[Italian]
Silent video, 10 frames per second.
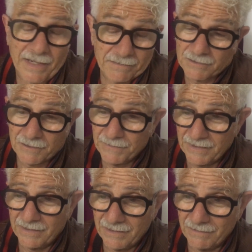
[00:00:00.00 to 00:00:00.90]

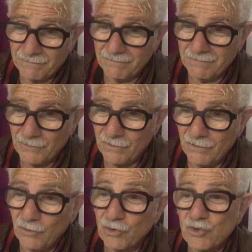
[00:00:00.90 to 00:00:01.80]
insomma, eh,
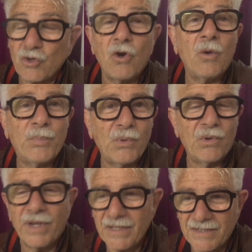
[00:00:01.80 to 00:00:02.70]
lo
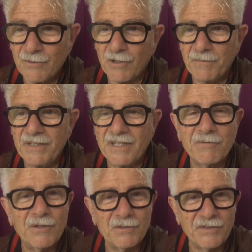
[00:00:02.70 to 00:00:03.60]
scopo è sicuramente
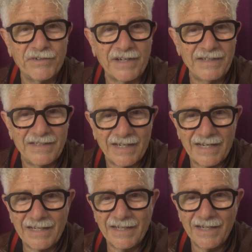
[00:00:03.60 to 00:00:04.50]
quello di far ridere
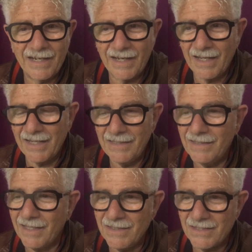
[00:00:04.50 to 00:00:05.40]
anche nella
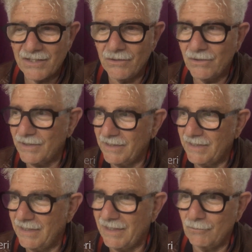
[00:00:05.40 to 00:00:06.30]
intenzione
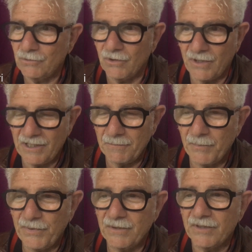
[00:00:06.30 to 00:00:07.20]
dell'autore di
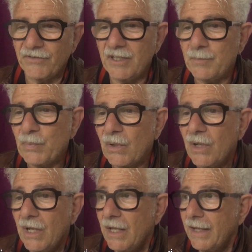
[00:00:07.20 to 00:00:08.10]
Peppino De Filippo.
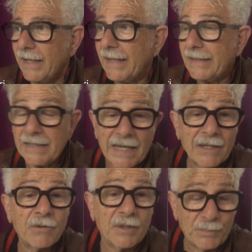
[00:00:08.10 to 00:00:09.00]
È
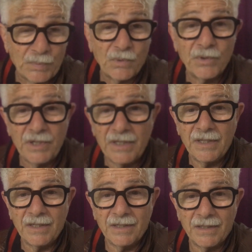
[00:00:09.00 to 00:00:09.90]
chiaro che
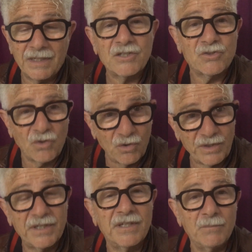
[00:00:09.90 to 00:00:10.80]
poi eh, la
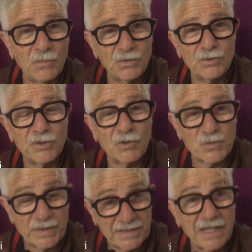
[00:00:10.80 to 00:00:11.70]
storia del mondo dello
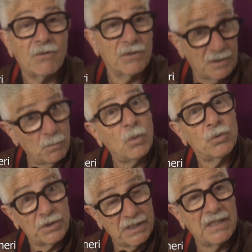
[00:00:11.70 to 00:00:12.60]
spettacolo, del
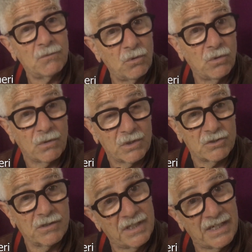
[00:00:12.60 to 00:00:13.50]
mondo del lavoro, la
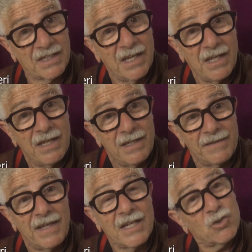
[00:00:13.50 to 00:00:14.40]
storia della,
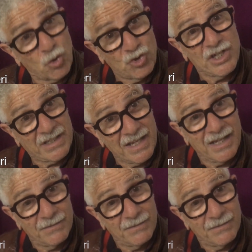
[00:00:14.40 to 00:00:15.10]
della società a